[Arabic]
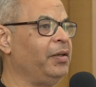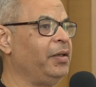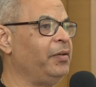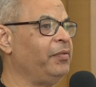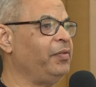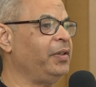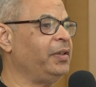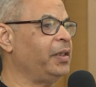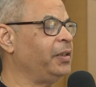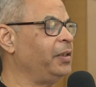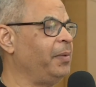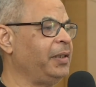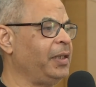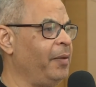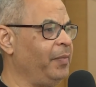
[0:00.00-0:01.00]
في
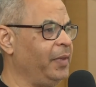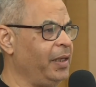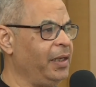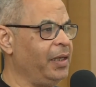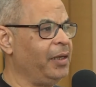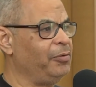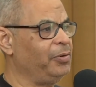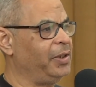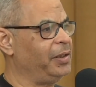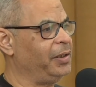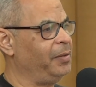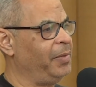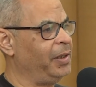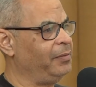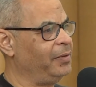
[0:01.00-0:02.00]
ترتيبات امنيه
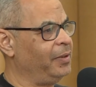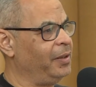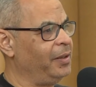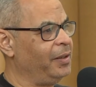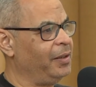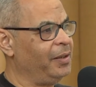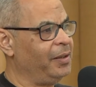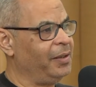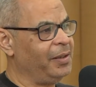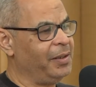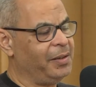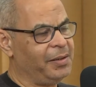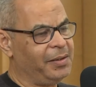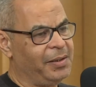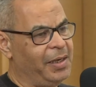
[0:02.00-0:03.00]
وترتيبات
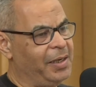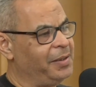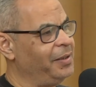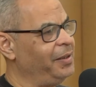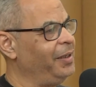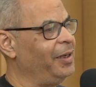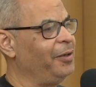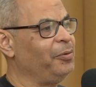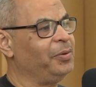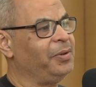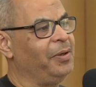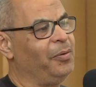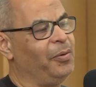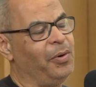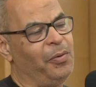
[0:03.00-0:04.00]
آه، سياسيه
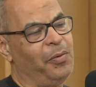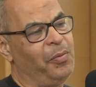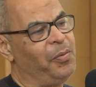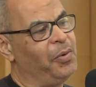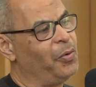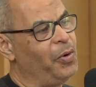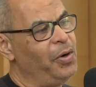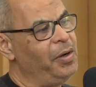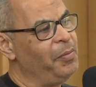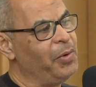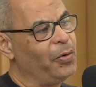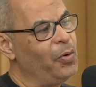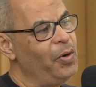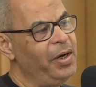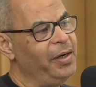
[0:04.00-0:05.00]
ومن كل
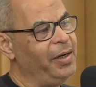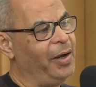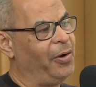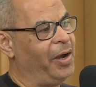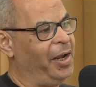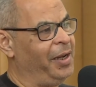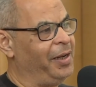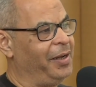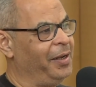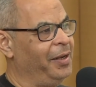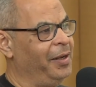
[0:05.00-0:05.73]
من كل النواحي